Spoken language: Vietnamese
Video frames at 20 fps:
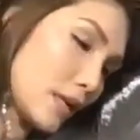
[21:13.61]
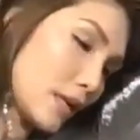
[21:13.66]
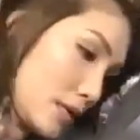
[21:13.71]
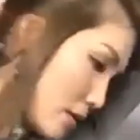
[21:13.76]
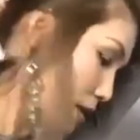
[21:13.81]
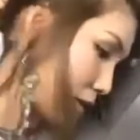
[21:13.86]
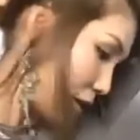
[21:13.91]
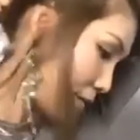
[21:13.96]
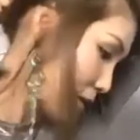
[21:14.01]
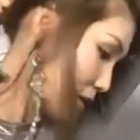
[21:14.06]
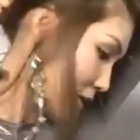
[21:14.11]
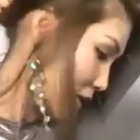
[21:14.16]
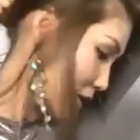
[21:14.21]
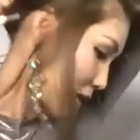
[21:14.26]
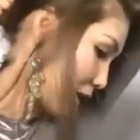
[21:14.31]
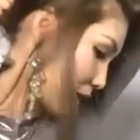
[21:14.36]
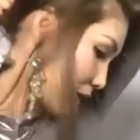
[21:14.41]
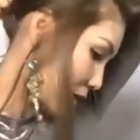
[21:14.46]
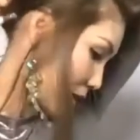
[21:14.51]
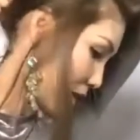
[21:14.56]
chị cứ đưa lên
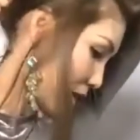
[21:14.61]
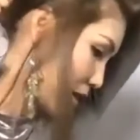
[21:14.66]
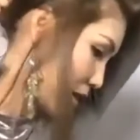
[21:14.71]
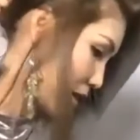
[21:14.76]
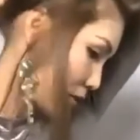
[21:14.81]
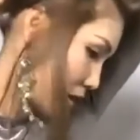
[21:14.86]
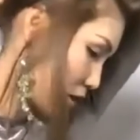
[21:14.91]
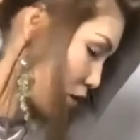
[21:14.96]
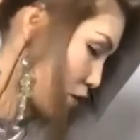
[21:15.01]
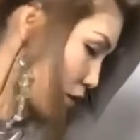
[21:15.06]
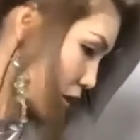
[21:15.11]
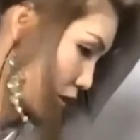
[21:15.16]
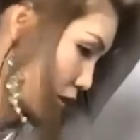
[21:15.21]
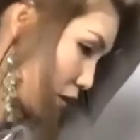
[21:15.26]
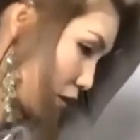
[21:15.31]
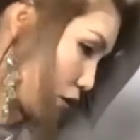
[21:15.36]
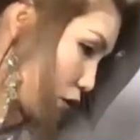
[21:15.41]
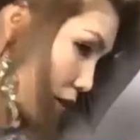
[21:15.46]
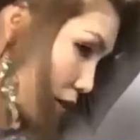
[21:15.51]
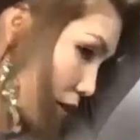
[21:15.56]
đây mấy chị đánh theo cái
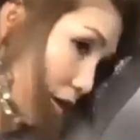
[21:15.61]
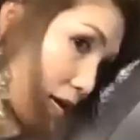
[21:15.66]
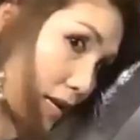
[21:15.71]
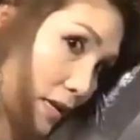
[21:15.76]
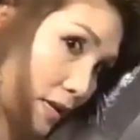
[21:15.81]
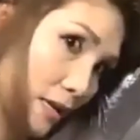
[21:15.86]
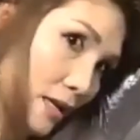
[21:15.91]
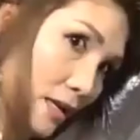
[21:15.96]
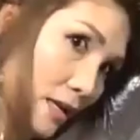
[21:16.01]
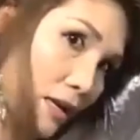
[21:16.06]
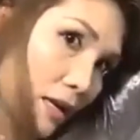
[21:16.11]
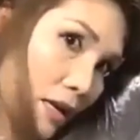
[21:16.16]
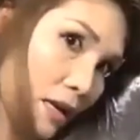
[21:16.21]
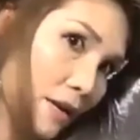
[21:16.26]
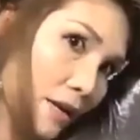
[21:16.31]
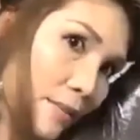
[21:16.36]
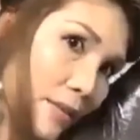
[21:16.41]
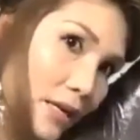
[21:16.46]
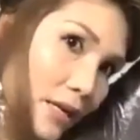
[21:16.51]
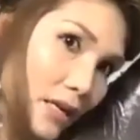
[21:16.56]
huyệt chỗ này nè
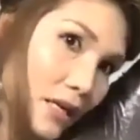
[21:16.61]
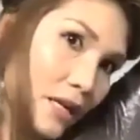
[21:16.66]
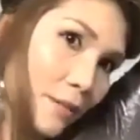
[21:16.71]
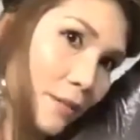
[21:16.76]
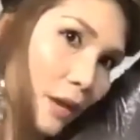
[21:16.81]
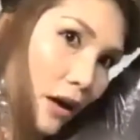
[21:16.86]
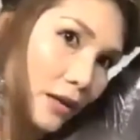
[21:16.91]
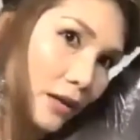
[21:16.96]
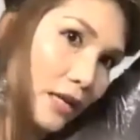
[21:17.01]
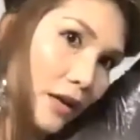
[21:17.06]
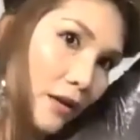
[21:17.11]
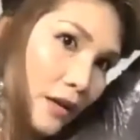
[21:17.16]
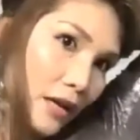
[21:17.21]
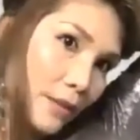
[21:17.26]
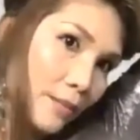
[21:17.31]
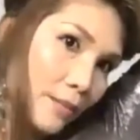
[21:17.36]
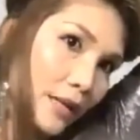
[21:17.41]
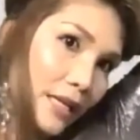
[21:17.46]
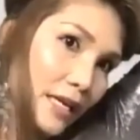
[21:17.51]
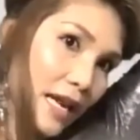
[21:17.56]
mấy chị cứ bỏ dao
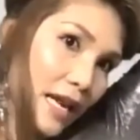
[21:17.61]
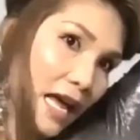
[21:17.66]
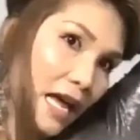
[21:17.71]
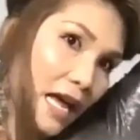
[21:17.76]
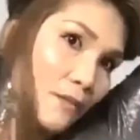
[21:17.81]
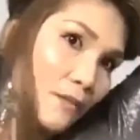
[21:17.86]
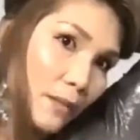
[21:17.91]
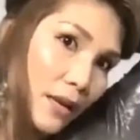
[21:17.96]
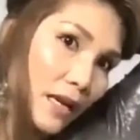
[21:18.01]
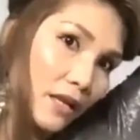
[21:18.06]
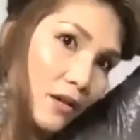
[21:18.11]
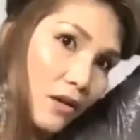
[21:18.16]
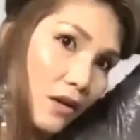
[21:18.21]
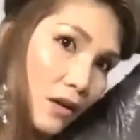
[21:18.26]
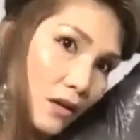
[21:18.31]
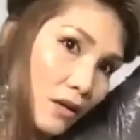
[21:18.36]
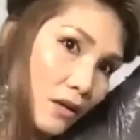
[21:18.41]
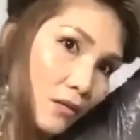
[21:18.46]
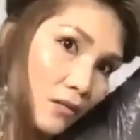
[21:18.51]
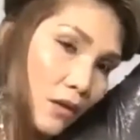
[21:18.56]
lên mấy chị đánh một mình
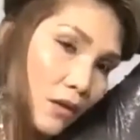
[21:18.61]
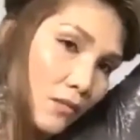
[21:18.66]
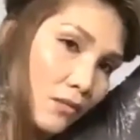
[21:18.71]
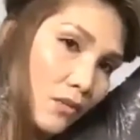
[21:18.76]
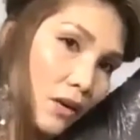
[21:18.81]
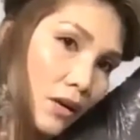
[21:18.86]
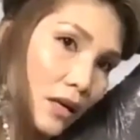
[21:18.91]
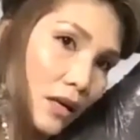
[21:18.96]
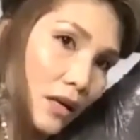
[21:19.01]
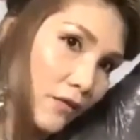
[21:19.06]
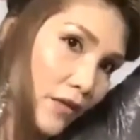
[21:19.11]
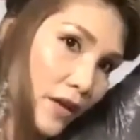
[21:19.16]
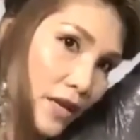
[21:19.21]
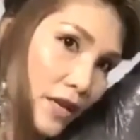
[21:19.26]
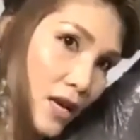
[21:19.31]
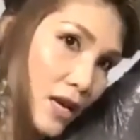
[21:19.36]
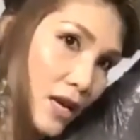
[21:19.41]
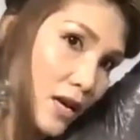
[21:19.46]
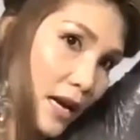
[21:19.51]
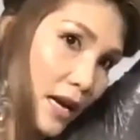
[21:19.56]
thôi cũng không có cần phải
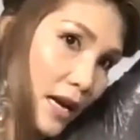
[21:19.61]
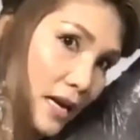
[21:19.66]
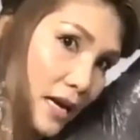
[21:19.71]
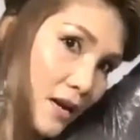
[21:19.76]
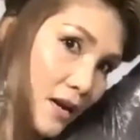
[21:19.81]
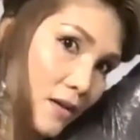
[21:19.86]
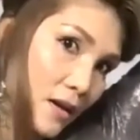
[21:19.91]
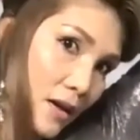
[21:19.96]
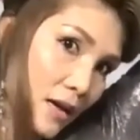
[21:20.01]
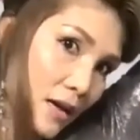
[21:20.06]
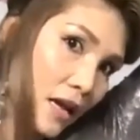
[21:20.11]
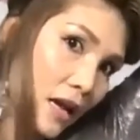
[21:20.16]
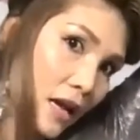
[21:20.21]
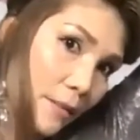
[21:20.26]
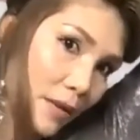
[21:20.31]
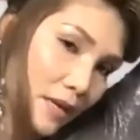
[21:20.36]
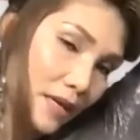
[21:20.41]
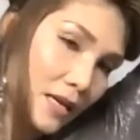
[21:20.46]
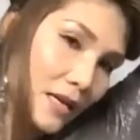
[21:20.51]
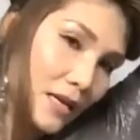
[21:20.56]
nhờ ai đâu
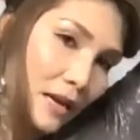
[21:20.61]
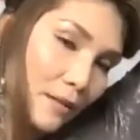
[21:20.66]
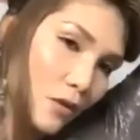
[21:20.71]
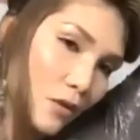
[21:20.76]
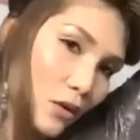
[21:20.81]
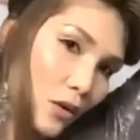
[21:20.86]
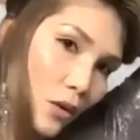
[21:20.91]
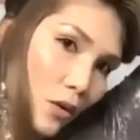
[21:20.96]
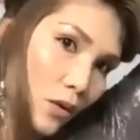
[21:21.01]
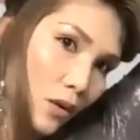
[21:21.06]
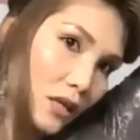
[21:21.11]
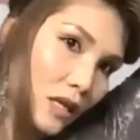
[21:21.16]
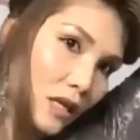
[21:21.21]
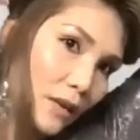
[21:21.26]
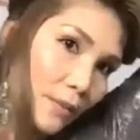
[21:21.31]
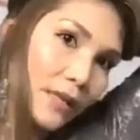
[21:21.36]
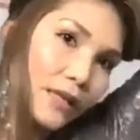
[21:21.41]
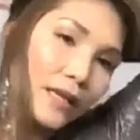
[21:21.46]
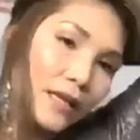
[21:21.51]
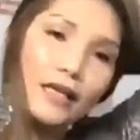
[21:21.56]
mấy chị đánh một hồi thì
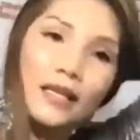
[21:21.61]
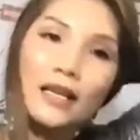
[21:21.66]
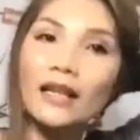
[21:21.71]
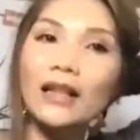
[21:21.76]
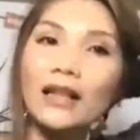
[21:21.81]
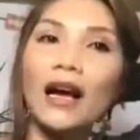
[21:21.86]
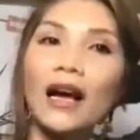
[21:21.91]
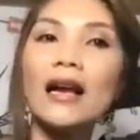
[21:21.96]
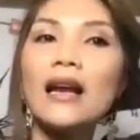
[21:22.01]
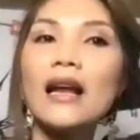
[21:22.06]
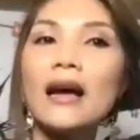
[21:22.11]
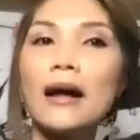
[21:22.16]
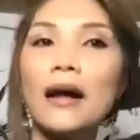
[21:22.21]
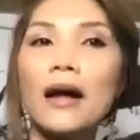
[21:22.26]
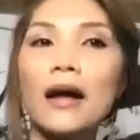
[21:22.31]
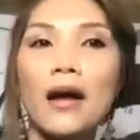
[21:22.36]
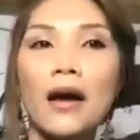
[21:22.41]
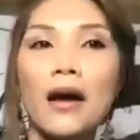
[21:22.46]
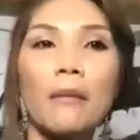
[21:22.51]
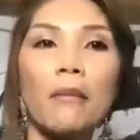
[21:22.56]
mấy chị sẽ thấy là
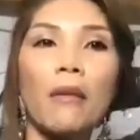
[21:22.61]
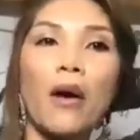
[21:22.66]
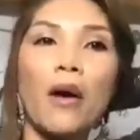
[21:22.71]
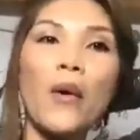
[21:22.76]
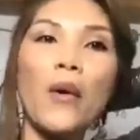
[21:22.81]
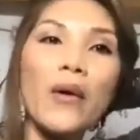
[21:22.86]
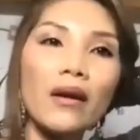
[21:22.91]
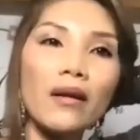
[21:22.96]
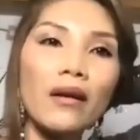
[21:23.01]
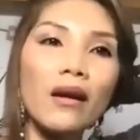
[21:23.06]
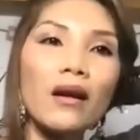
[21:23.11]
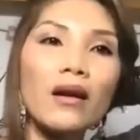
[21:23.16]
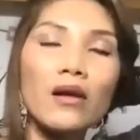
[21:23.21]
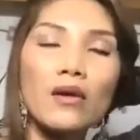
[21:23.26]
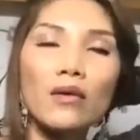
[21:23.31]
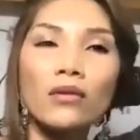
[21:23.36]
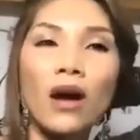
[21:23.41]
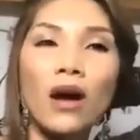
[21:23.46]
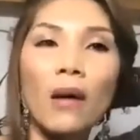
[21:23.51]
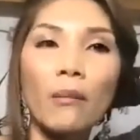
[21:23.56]
máu huyết nó lưu
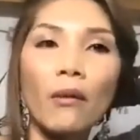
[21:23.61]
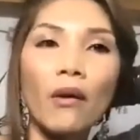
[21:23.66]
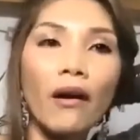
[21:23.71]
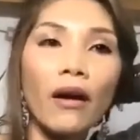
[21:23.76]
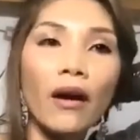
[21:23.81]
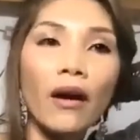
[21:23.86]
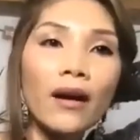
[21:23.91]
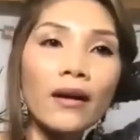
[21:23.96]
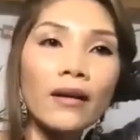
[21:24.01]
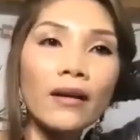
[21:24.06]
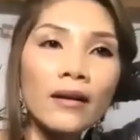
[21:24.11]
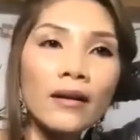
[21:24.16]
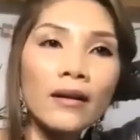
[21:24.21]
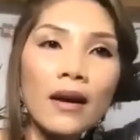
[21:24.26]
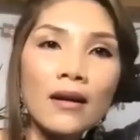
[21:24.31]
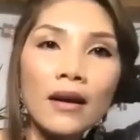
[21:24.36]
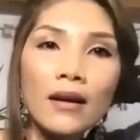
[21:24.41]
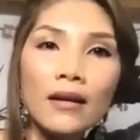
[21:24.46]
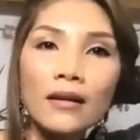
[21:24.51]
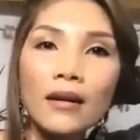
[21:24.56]
thông nó râng râng
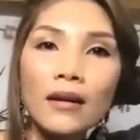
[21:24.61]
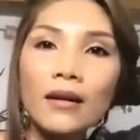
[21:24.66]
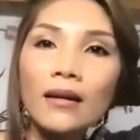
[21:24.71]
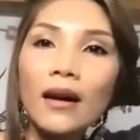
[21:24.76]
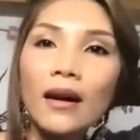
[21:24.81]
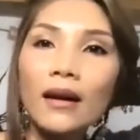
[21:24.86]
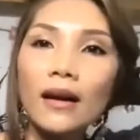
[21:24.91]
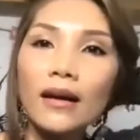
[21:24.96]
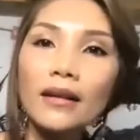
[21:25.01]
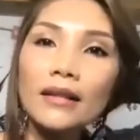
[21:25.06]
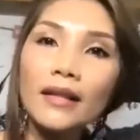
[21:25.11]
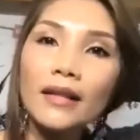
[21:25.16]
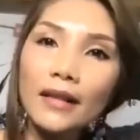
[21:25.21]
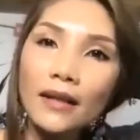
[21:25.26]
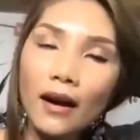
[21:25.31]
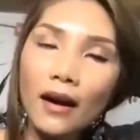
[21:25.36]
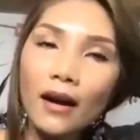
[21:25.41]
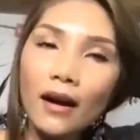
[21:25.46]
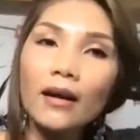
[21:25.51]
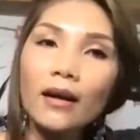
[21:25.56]
râng râng râng râng ở trên
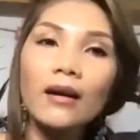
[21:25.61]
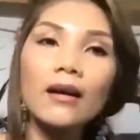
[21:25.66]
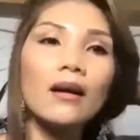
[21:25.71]
đó